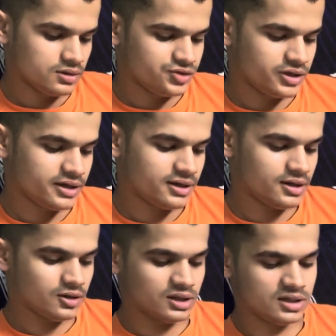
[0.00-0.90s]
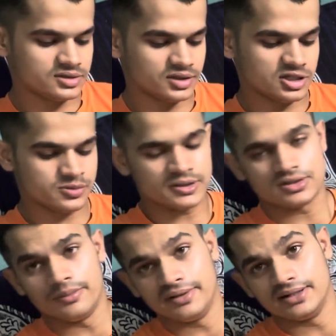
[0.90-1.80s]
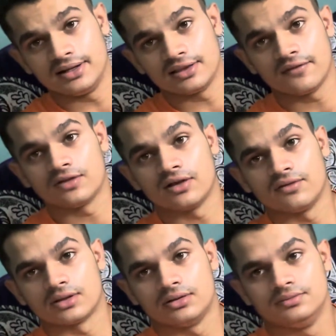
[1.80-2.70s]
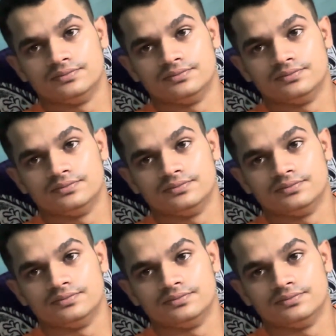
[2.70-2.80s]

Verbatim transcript: ठीक है और आज के दस पेज कंप्लीट करते हैं फटाफट